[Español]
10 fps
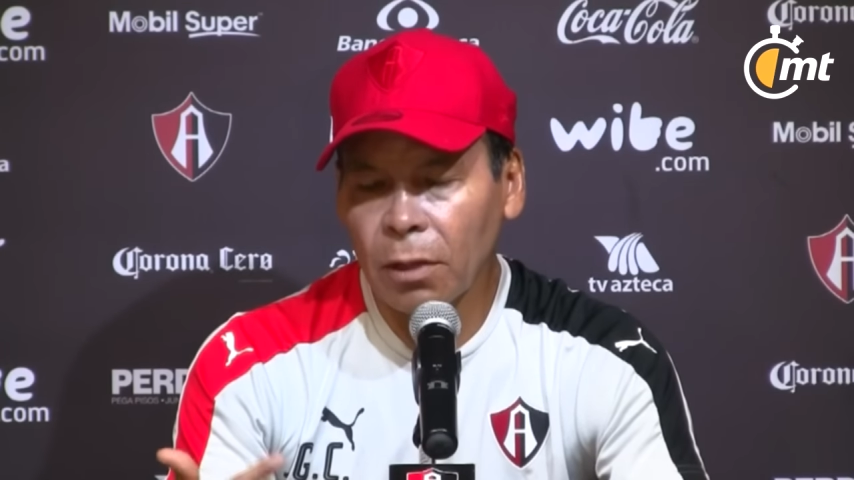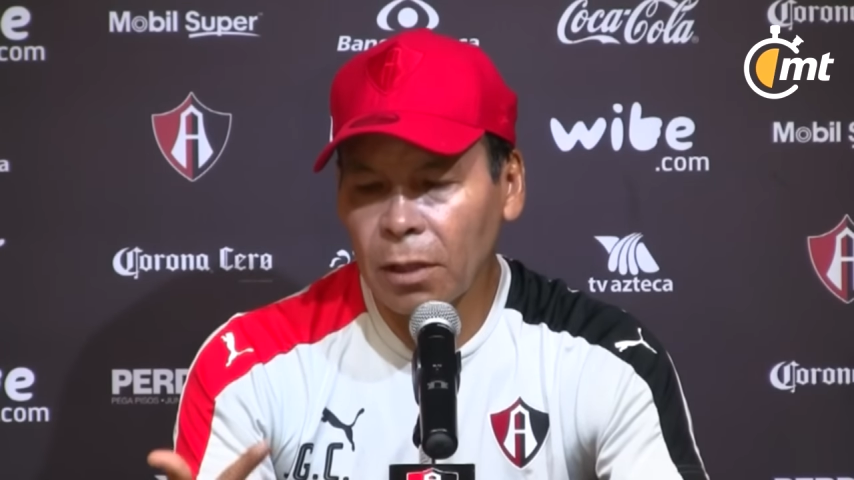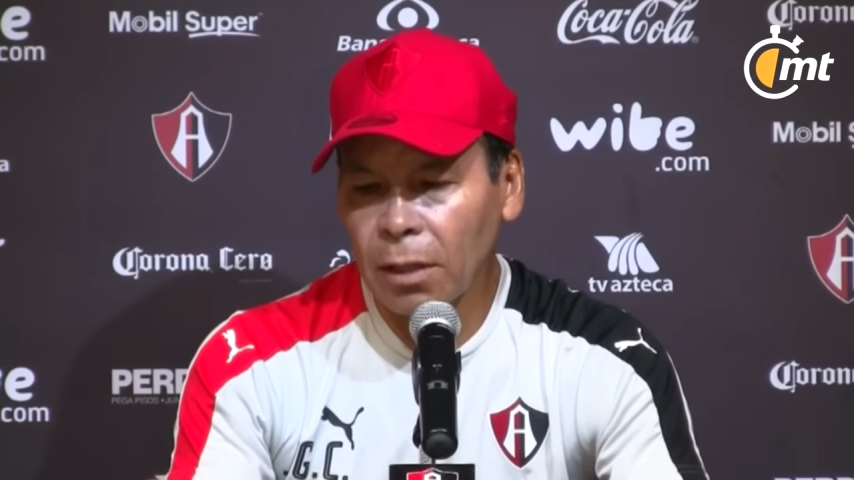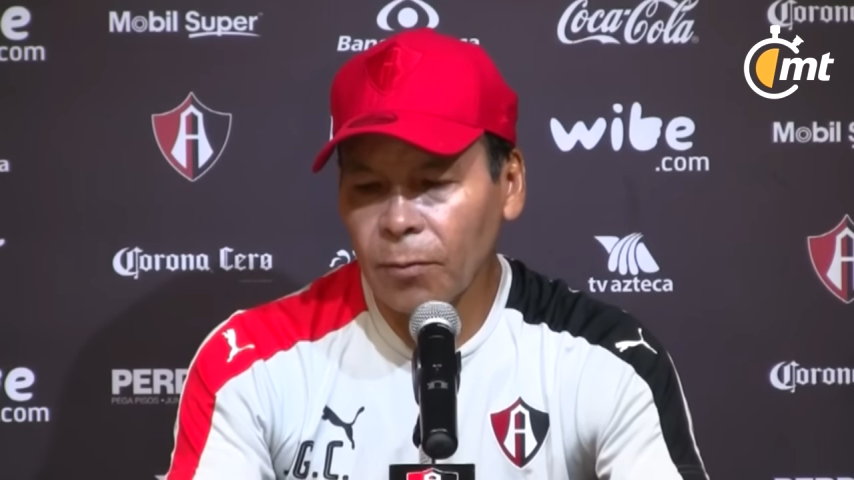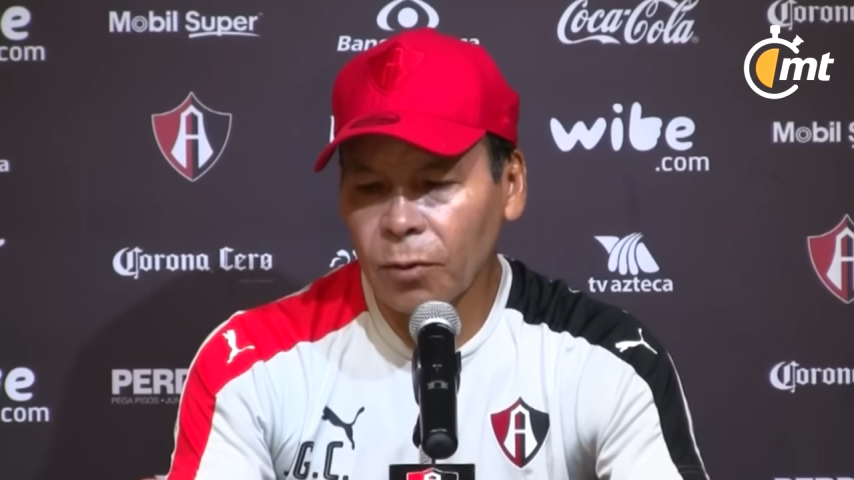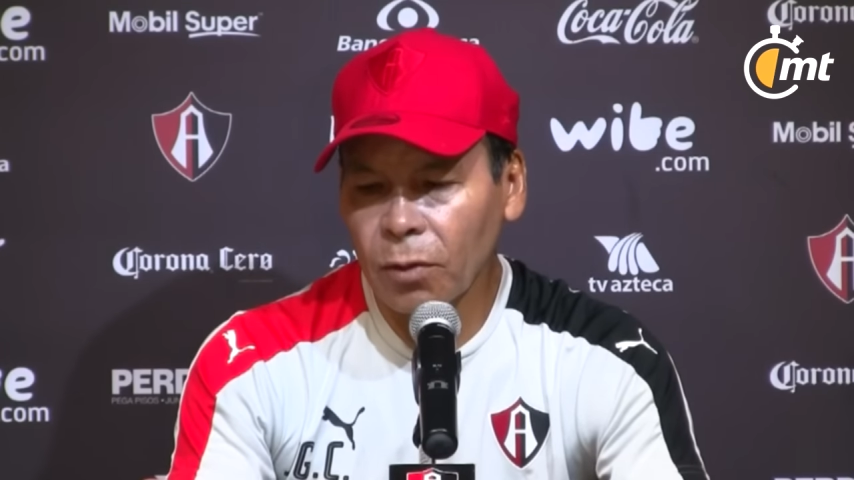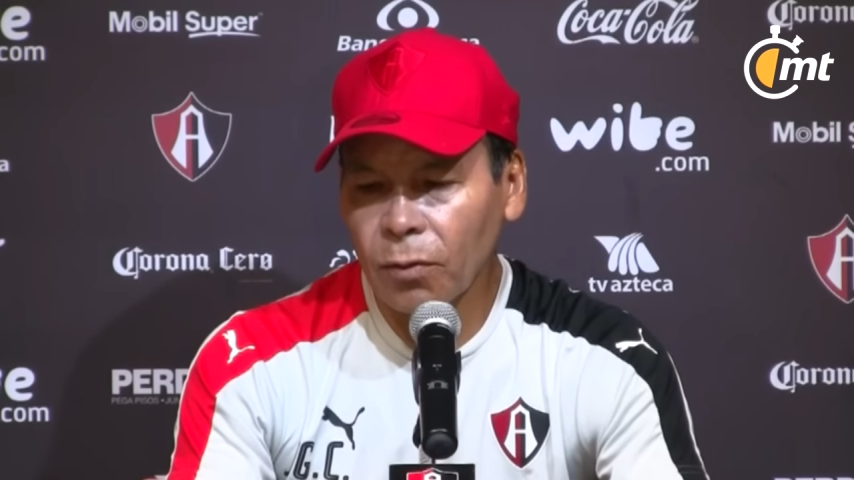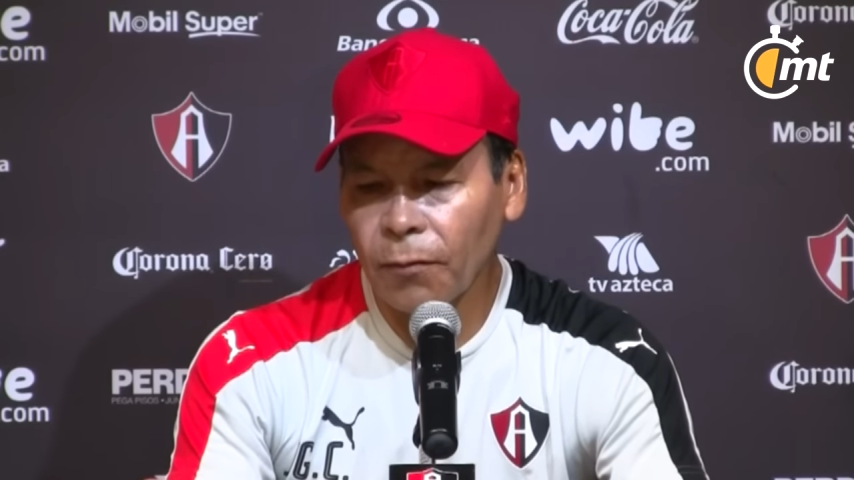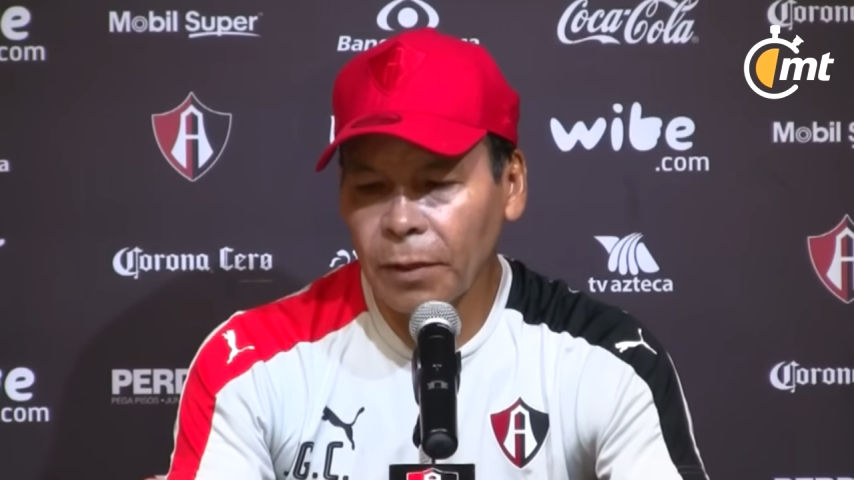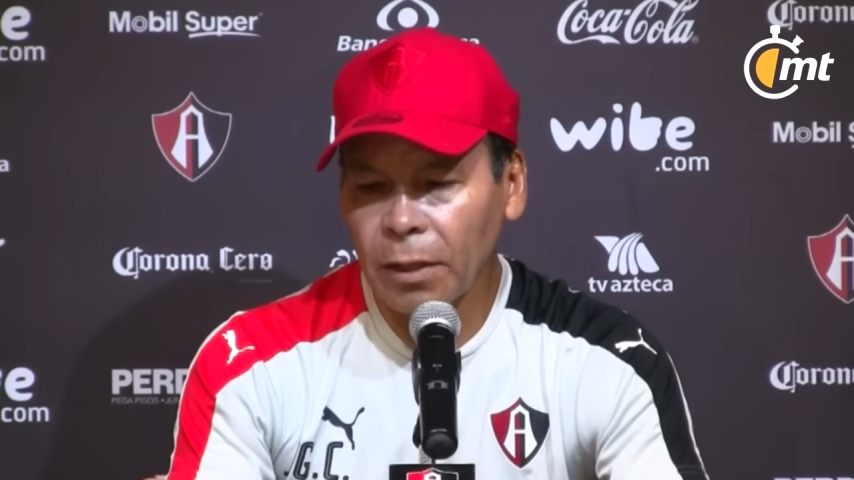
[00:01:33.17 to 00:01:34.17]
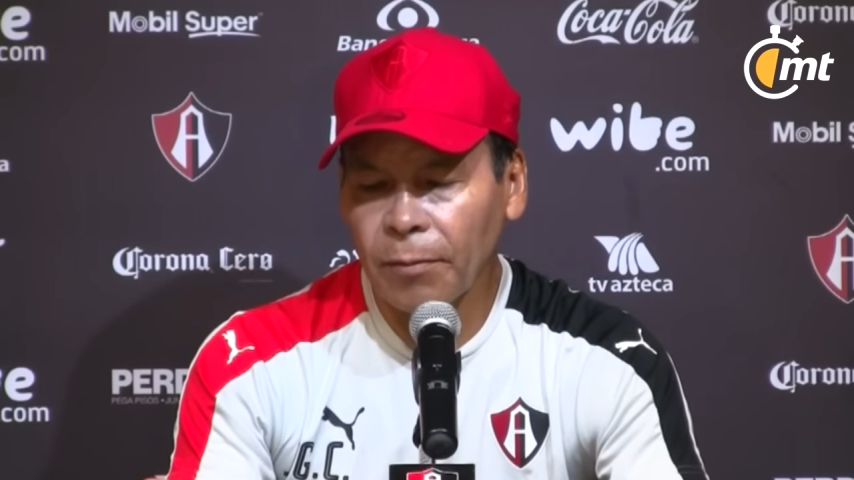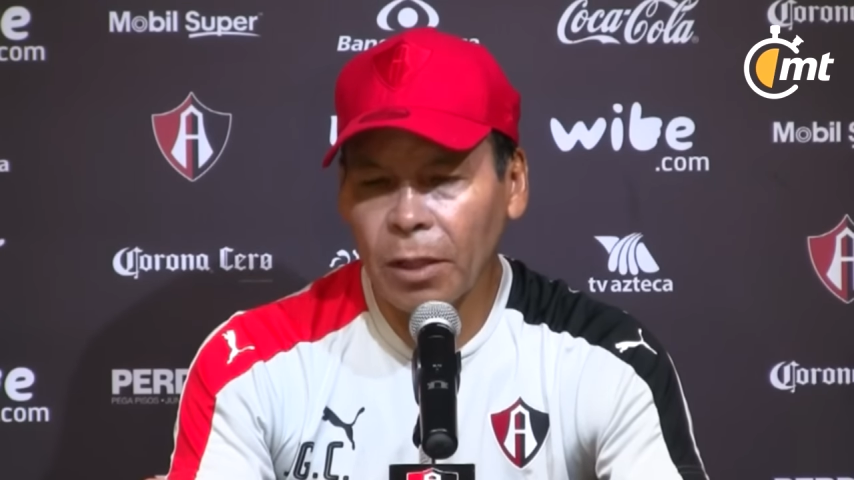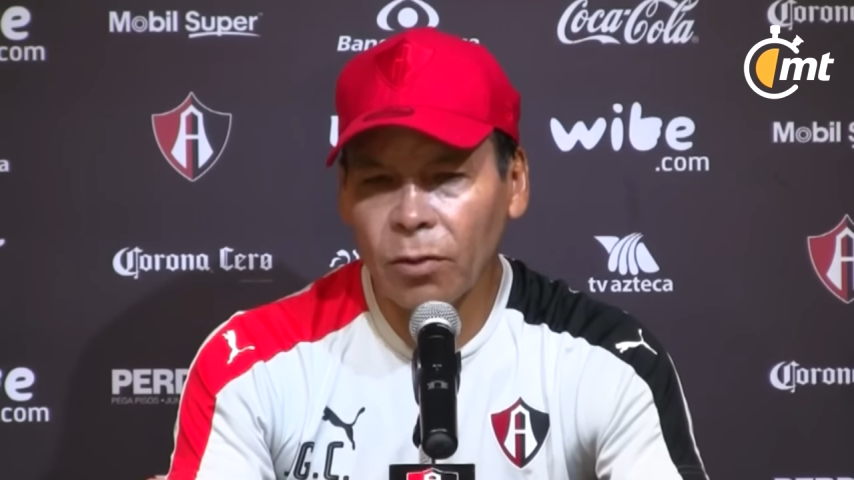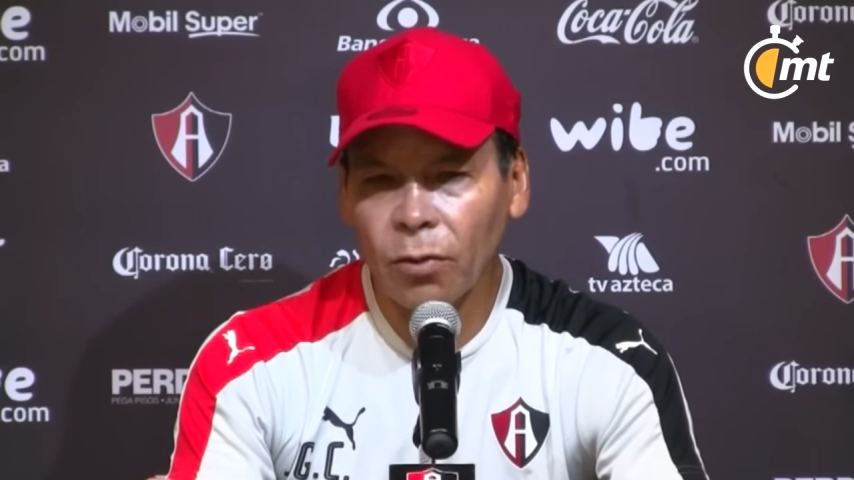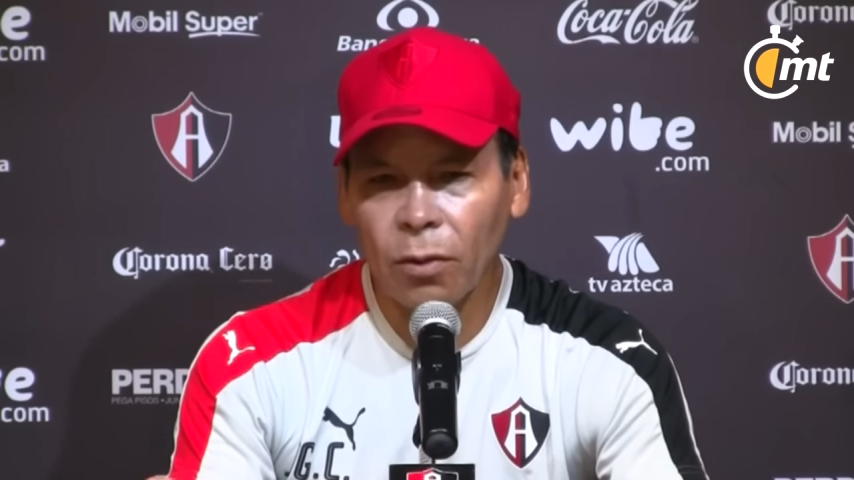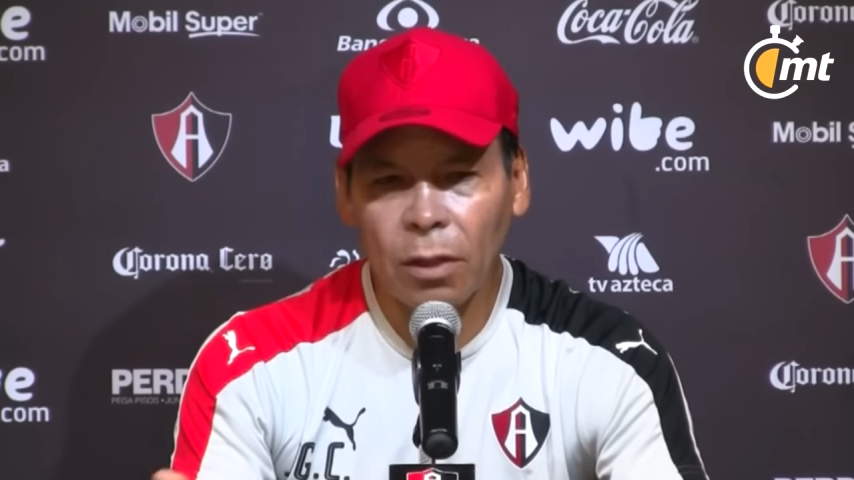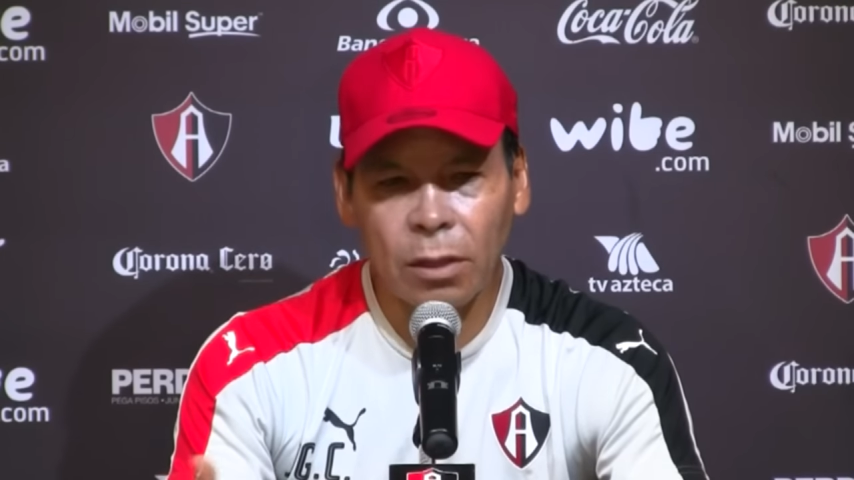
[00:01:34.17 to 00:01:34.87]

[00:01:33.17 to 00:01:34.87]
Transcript: ni tenemos ningún enfrentamiento.